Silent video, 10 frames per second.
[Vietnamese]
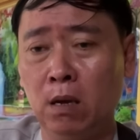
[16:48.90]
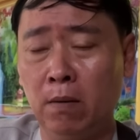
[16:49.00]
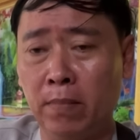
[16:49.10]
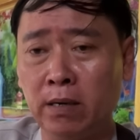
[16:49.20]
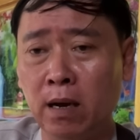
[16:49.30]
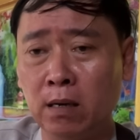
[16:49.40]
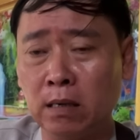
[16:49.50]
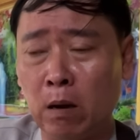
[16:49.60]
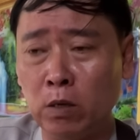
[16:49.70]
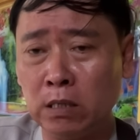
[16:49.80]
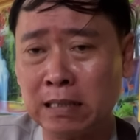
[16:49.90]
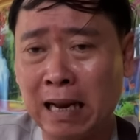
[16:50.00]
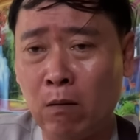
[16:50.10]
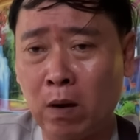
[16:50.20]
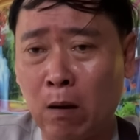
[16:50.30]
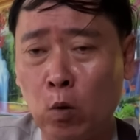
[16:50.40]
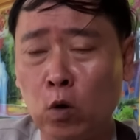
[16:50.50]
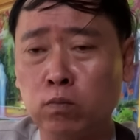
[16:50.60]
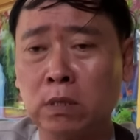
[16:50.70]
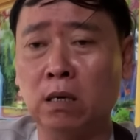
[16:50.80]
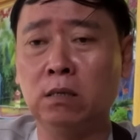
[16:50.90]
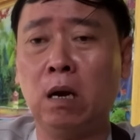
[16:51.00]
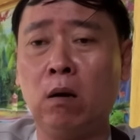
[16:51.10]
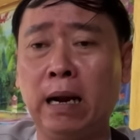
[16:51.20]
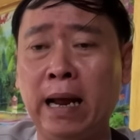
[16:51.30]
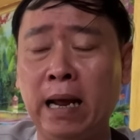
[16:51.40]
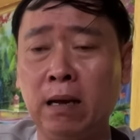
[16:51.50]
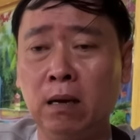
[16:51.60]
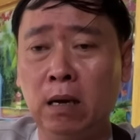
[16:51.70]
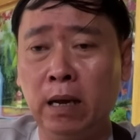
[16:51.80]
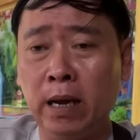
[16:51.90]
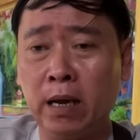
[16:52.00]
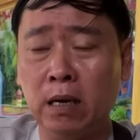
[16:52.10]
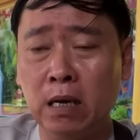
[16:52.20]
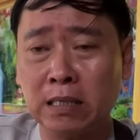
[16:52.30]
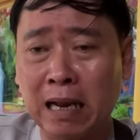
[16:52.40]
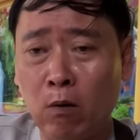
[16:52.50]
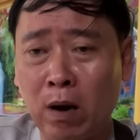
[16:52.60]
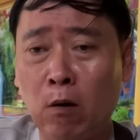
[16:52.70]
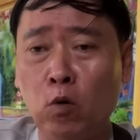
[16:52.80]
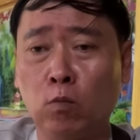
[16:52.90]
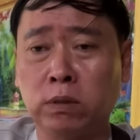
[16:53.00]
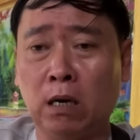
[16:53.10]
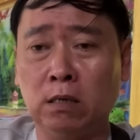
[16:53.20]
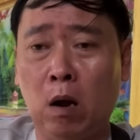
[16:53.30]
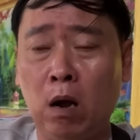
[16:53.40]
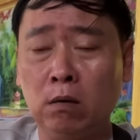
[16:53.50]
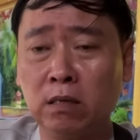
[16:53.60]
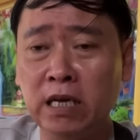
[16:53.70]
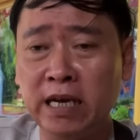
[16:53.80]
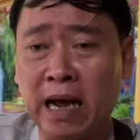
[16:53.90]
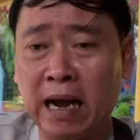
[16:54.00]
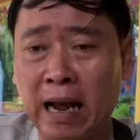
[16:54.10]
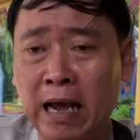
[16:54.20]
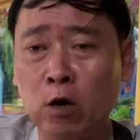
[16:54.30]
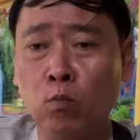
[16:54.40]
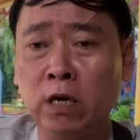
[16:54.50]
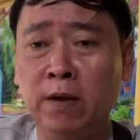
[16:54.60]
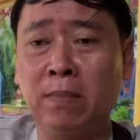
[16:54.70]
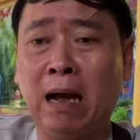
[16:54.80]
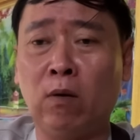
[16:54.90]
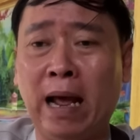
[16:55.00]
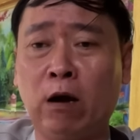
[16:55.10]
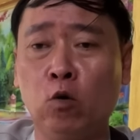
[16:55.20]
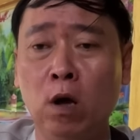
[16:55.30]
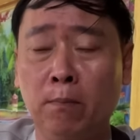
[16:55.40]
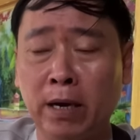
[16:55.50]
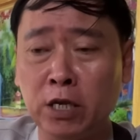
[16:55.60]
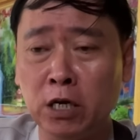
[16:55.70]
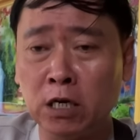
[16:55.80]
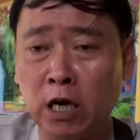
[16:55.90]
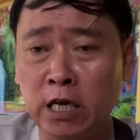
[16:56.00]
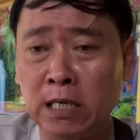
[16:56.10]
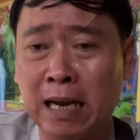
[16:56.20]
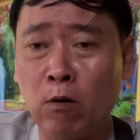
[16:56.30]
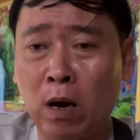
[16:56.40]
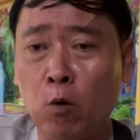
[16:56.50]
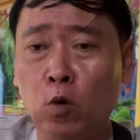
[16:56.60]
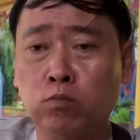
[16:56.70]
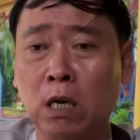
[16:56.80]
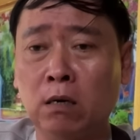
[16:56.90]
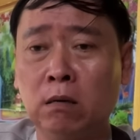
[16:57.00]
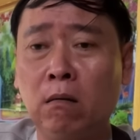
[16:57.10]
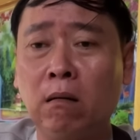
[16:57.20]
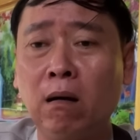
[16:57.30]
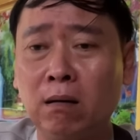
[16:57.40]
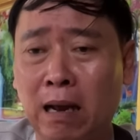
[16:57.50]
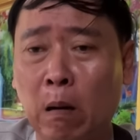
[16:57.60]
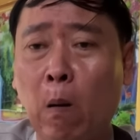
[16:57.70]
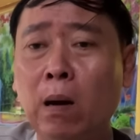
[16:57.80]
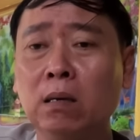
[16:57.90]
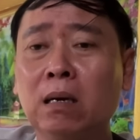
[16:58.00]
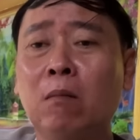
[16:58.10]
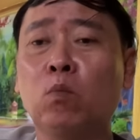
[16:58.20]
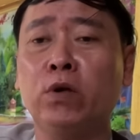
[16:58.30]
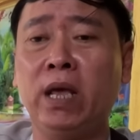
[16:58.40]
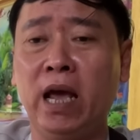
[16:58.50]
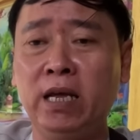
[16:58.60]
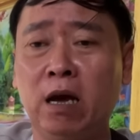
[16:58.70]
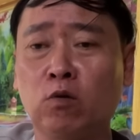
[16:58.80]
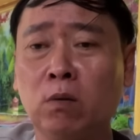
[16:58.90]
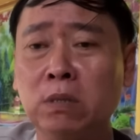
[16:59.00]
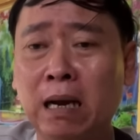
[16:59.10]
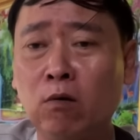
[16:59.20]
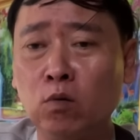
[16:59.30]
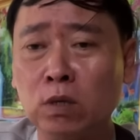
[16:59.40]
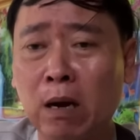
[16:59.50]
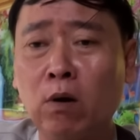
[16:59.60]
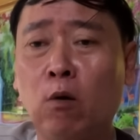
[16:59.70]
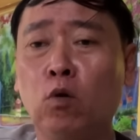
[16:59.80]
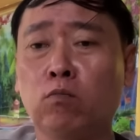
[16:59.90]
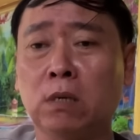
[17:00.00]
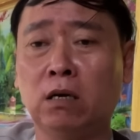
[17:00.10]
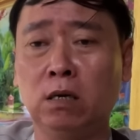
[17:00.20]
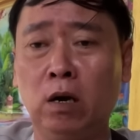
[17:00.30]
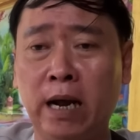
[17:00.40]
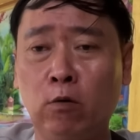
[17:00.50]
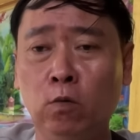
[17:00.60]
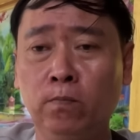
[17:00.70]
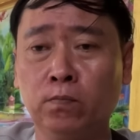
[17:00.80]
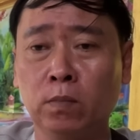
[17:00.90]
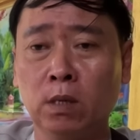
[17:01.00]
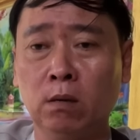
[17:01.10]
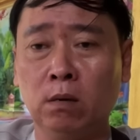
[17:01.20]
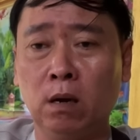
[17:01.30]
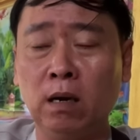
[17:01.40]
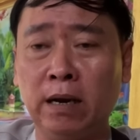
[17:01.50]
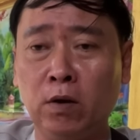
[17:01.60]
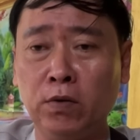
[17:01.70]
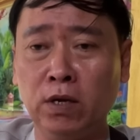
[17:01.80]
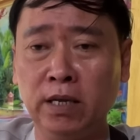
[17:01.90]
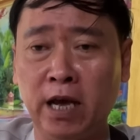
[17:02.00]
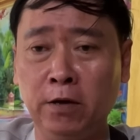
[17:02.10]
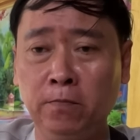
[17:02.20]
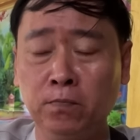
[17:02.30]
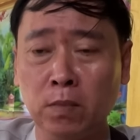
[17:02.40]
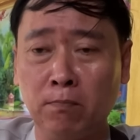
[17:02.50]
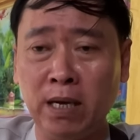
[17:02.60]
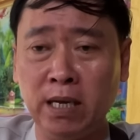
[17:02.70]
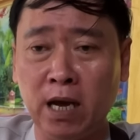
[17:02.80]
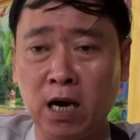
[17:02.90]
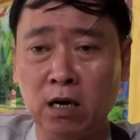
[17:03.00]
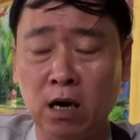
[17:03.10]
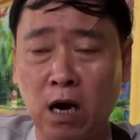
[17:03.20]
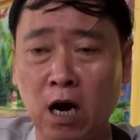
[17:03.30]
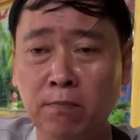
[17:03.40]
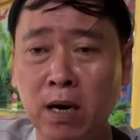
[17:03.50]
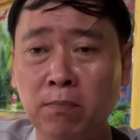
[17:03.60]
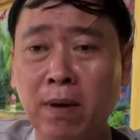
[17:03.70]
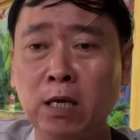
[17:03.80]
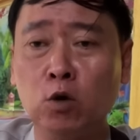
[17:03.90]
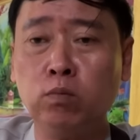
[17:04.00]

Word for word: mình đừng nói sáu câu lục tự đó ra nha sáu câu lục tự đó tuy rằng ai cũng niệm lào lào mà nhìn kỹ sáu câu lục tự đó rất là khó chứ không có dễ vào trong sáu sáu câu lục tự đó đâu đó là nó như vậy bây giờ ở bên ba chút